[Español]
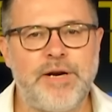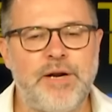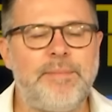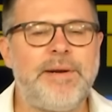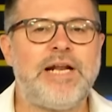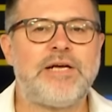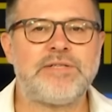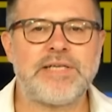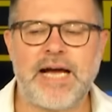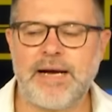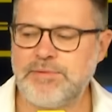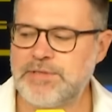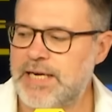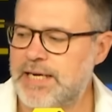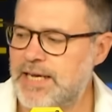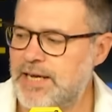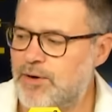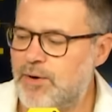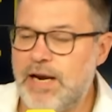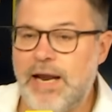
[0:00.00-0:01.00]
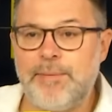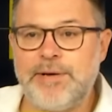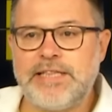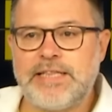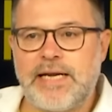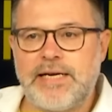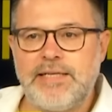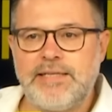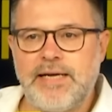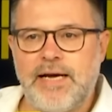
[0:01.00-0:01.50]
Pero mira, os dejamos aquí con la
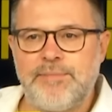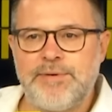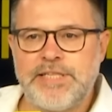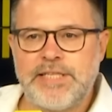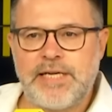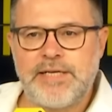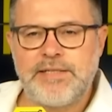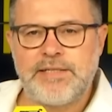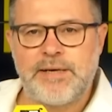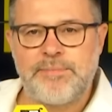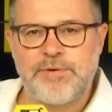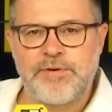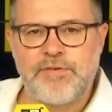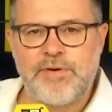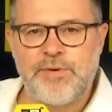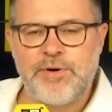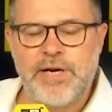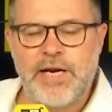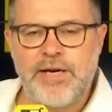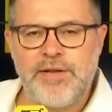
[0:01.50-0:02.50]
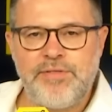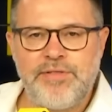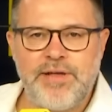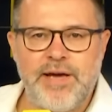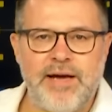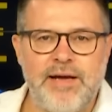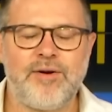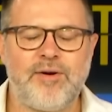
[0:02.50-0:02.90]
ventanita, ventanita, por favor, Alicia,